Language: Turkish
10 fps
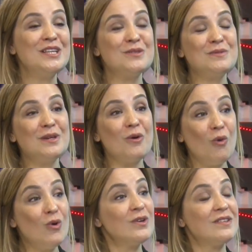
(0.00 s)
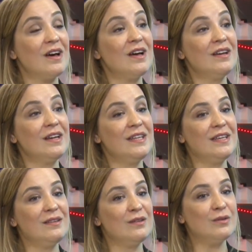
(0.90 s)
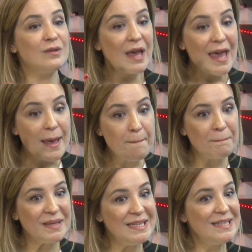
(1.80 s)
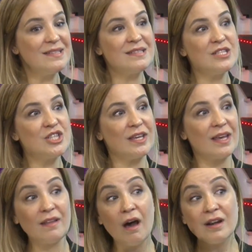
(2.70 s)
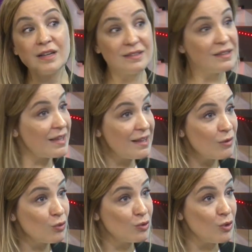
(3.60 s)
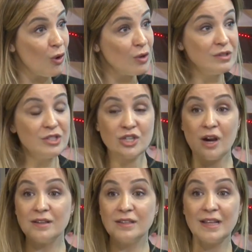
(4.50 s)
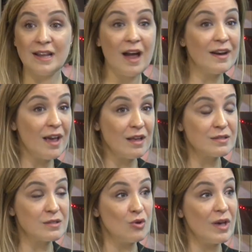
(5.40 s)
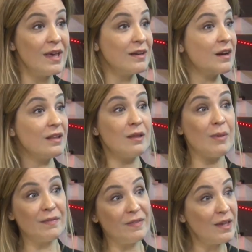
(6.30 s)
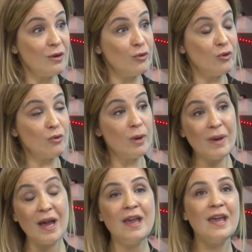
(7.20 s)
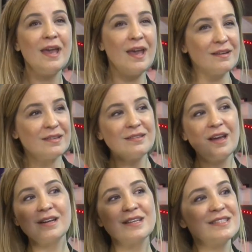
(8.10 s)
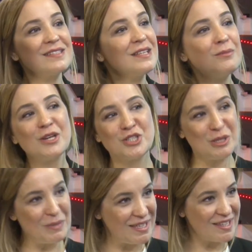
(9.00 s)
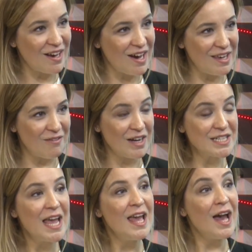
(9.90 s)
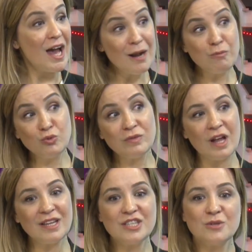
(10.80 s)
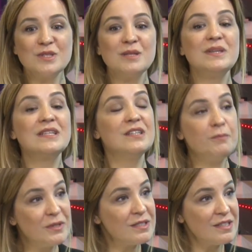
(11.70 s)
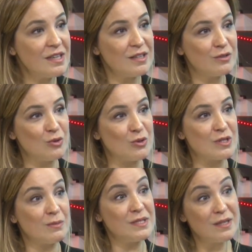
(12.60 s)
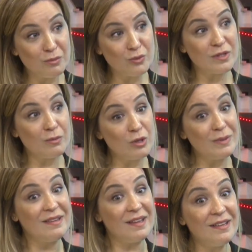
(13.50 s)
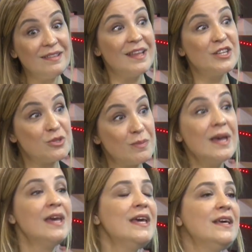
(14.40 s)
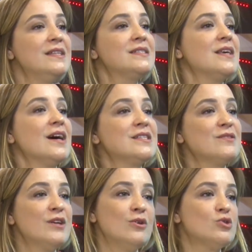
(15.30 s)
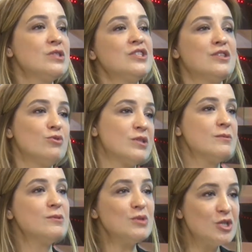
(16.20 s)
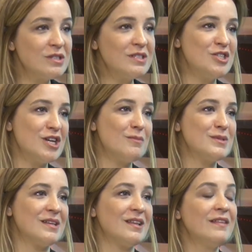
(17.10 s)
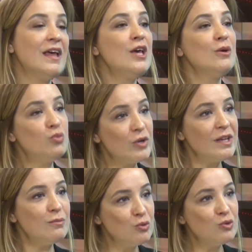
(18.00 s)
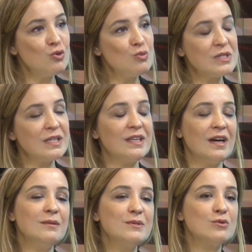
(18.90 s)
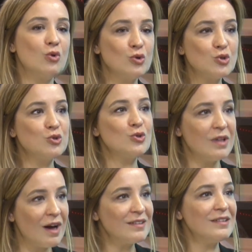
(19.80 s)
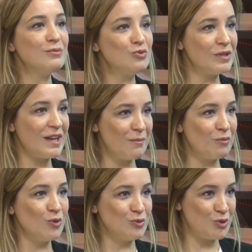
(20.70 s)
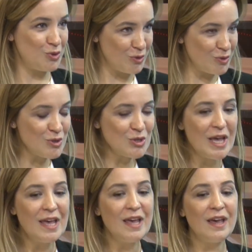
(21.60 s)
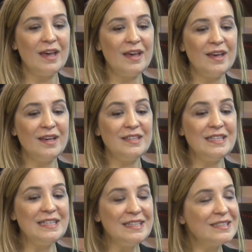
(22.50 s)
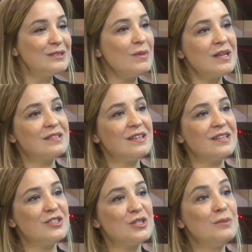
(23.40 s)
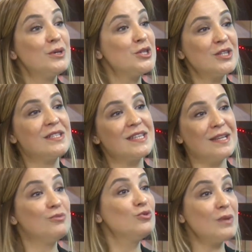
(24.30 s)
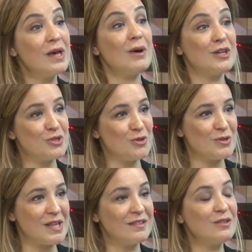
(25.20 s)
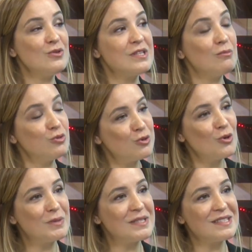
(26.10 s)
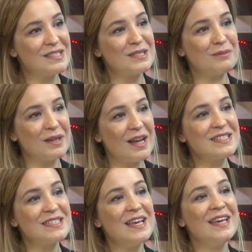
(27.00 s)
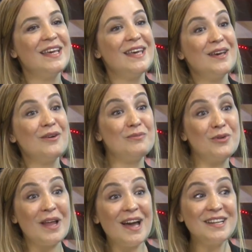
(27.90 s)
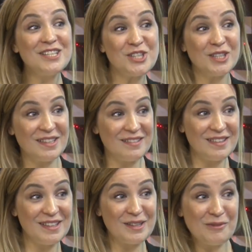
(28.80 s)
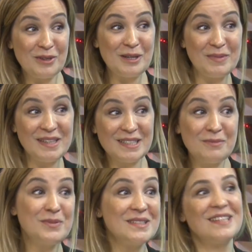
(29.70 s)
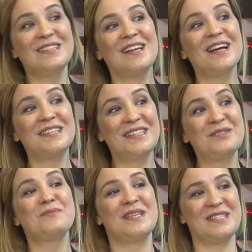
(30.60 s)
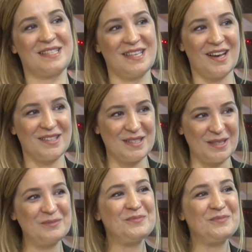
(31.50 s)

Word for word: Şimdi orada hani hep ilginizi çeken arkada neler oluyor, dışarıda neler yansıyor, ekranda ben ne görüyorum ama ekranın arkasında da başka bir hikaye var. Eğer bunlar içimizde bir kıpırtı yaratıyorsa, bize burada böyle bir derinleşme hissiyası veriyorsa işte burası bizim ışıldayacağımız alan. Burayı bulduğumuzdaki hani biz koçluklarda da bunları hep konuşuyoruz e, ee, inanılmaz derecede başarı seni bulmaya başlıyor zaten. O yüzden mutlu olmanın sırrı biraz e, böyle her işe gittiğinde böyle bir kıpırdanarak gitme hissiyatı.